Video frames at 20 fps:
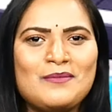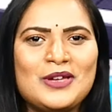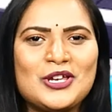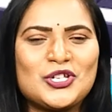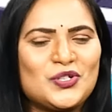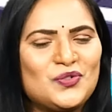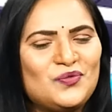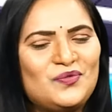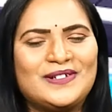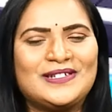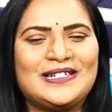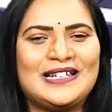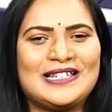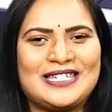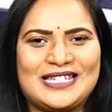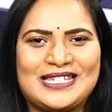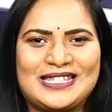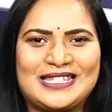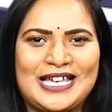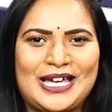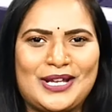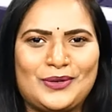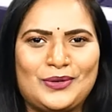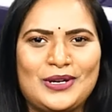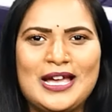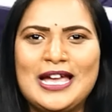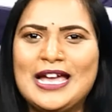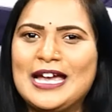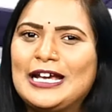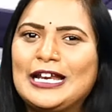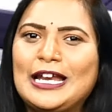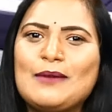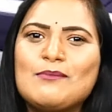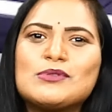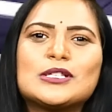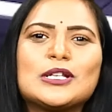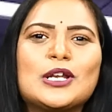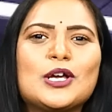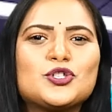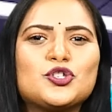రమేష్ విడుదల చేశారు
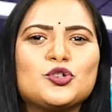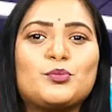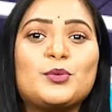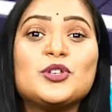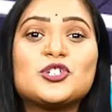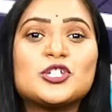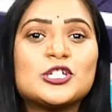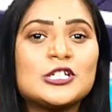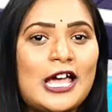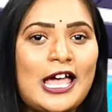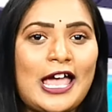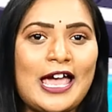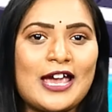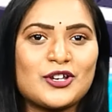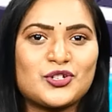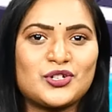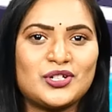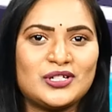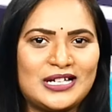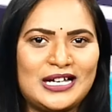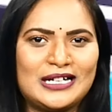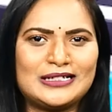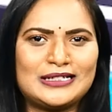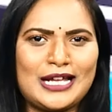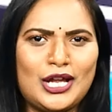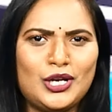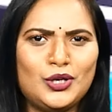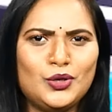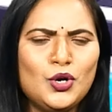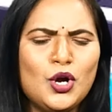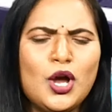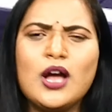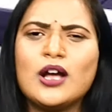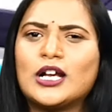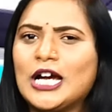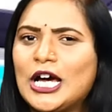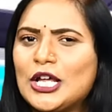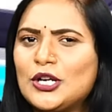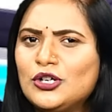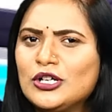గ్లిమ్స్ లో చూపించిన యాక్షన్ ఘట్టాలు
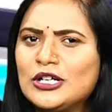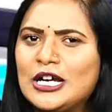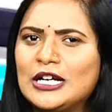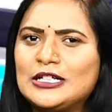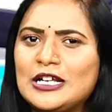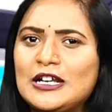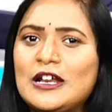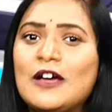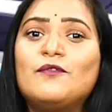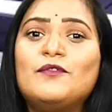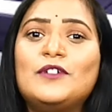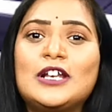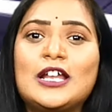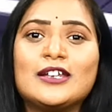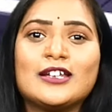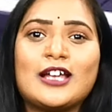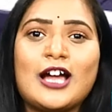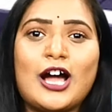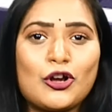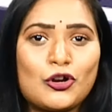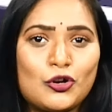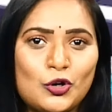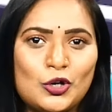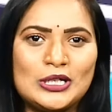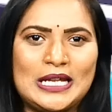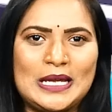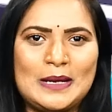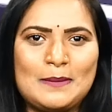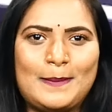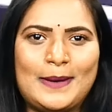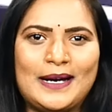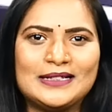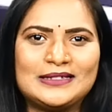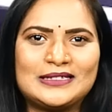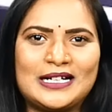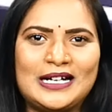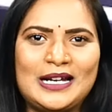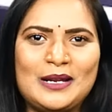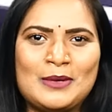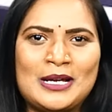కరుడు గట్టిన విలన్ గా కోటి
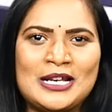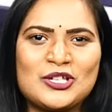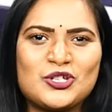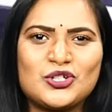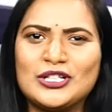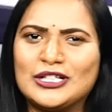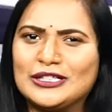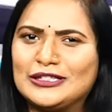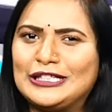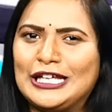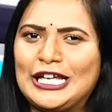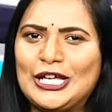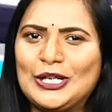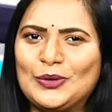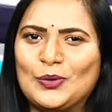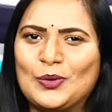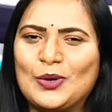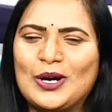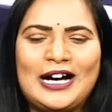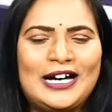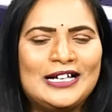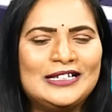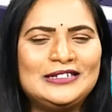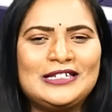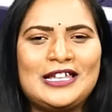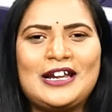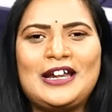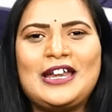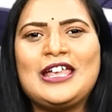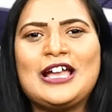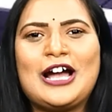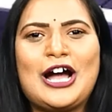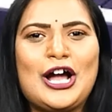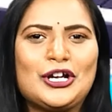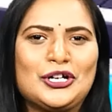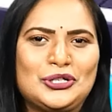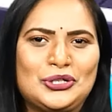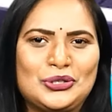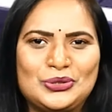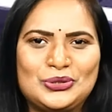పాత్రని మలచిన తీరు అందరినీ
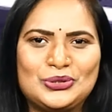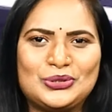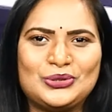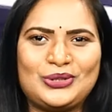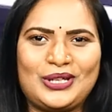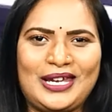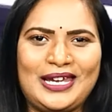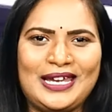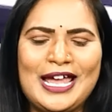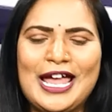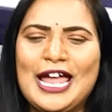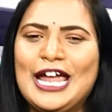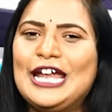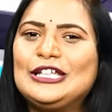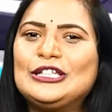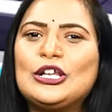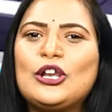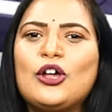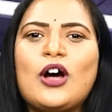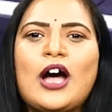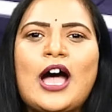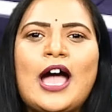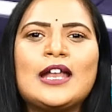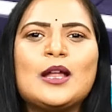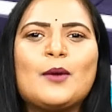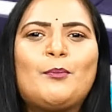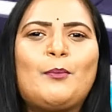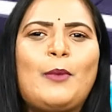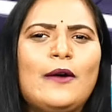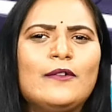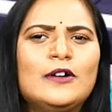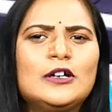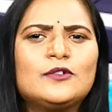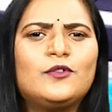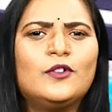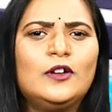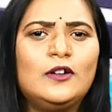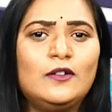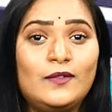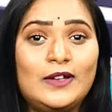ఆకట్టుకుంటుంది ఇందులో ఆయన
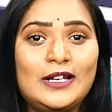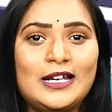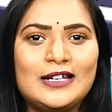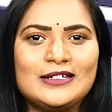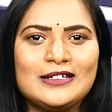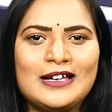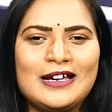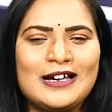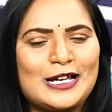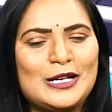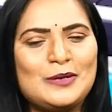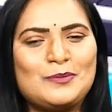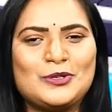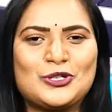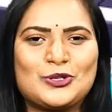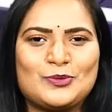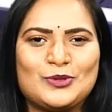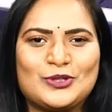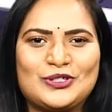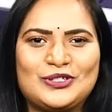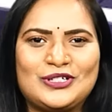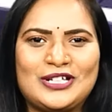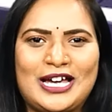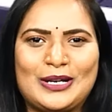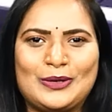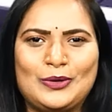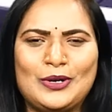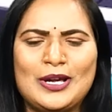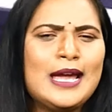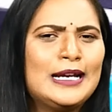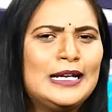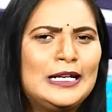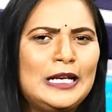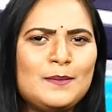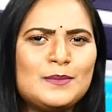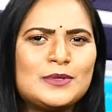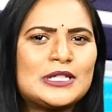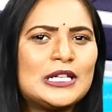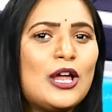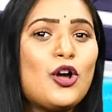పవర్ఫుల్ విలన్ గా కనిపించబోతున్నారు
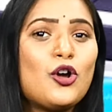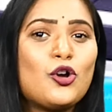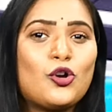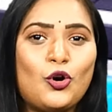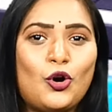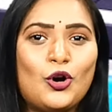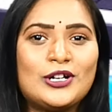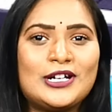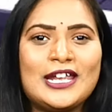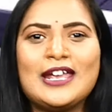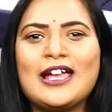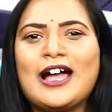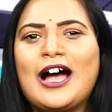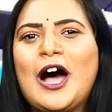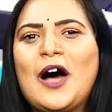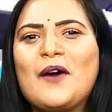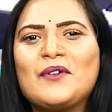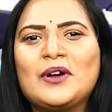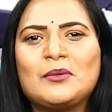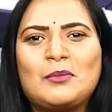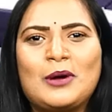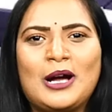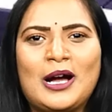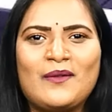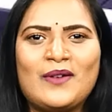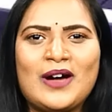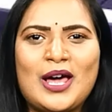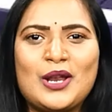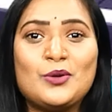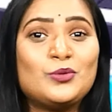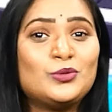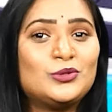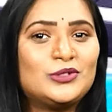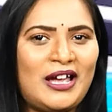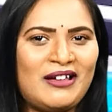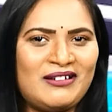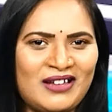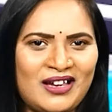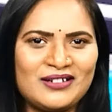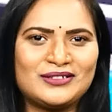గ్లిమ్స్ లో కోటి హావభావాలు
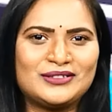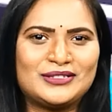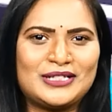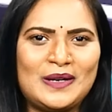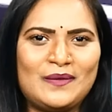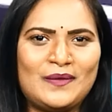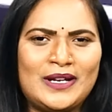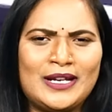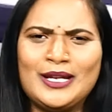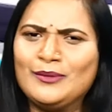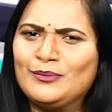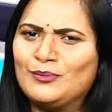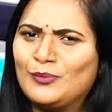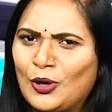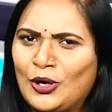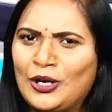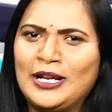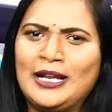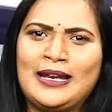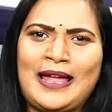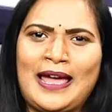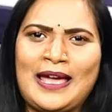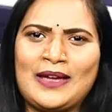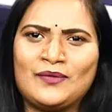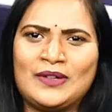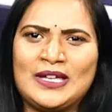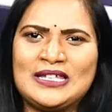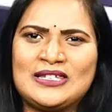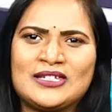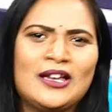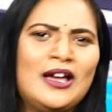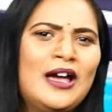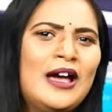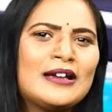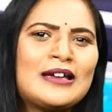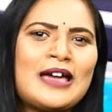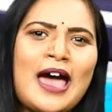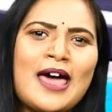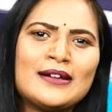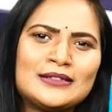డైలాగ్ డెలివరీ బాడీ లాంగ్వేజ్
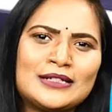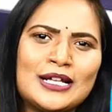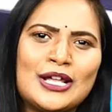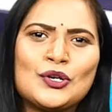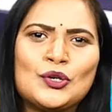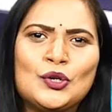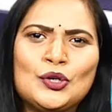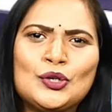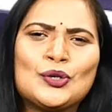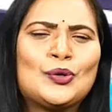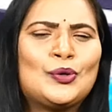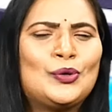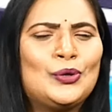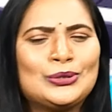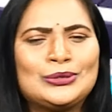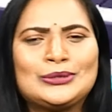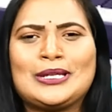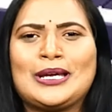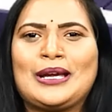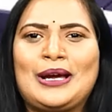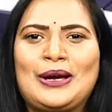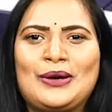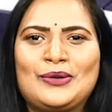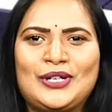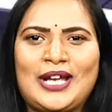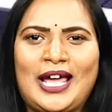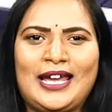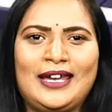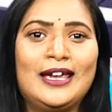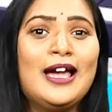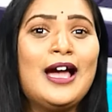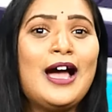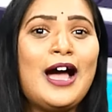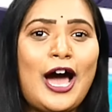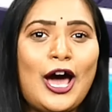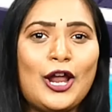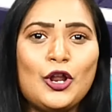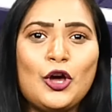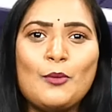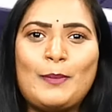క్యారెక్టర్ లుక్ కొత్తగా ఉన్నాయి
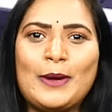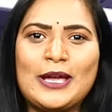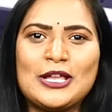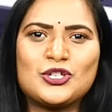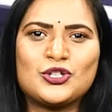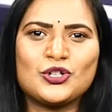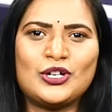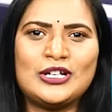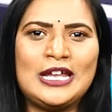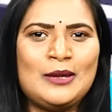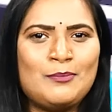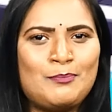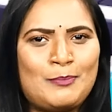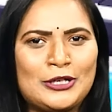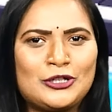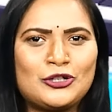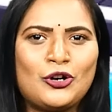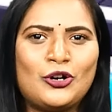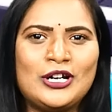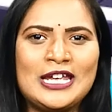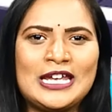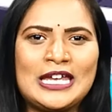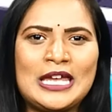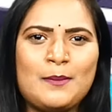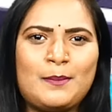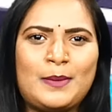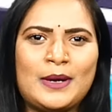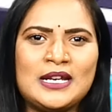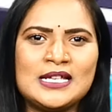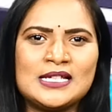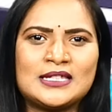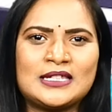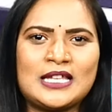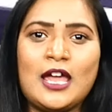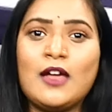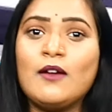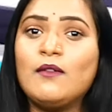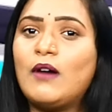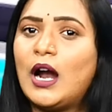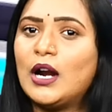హలో అని పెటోడికి
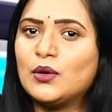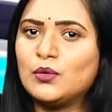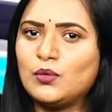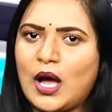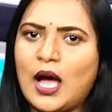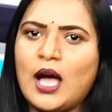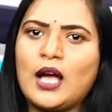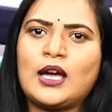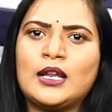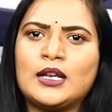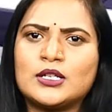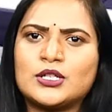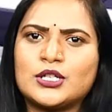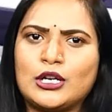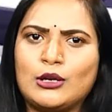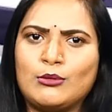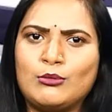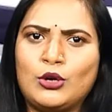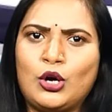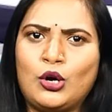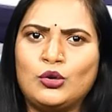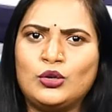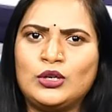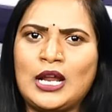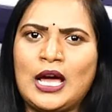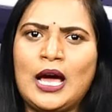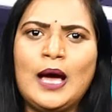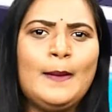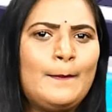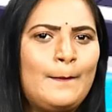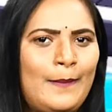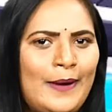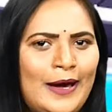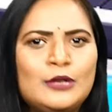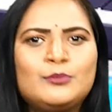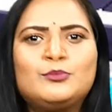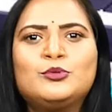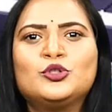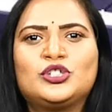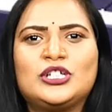పనిస్తే వాడు ఆకర్షణంలో క్షణంలో ఉన్న
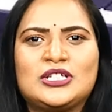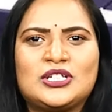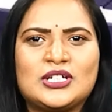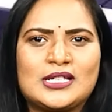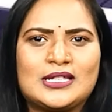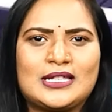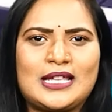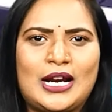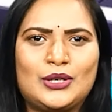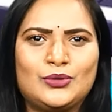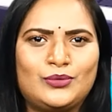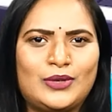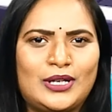పని పూర్తి చేస్తాడు